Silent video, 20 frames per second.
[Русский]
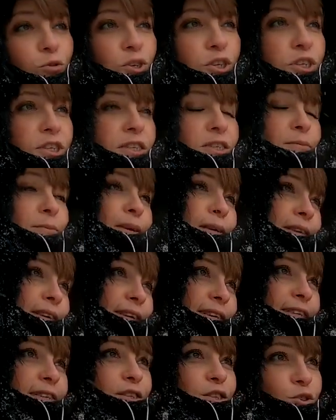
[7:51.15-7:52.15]
хочется
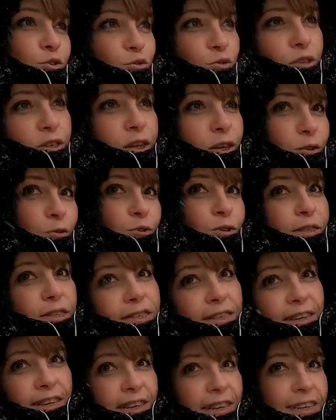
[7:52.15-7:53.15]
смотреть что-то такое
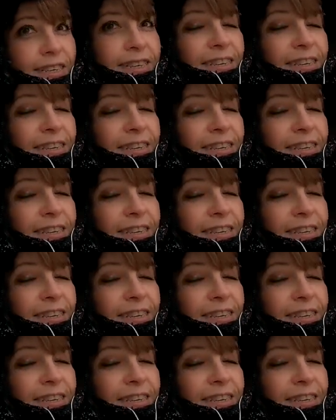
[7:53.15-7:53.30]
интересное. А, тут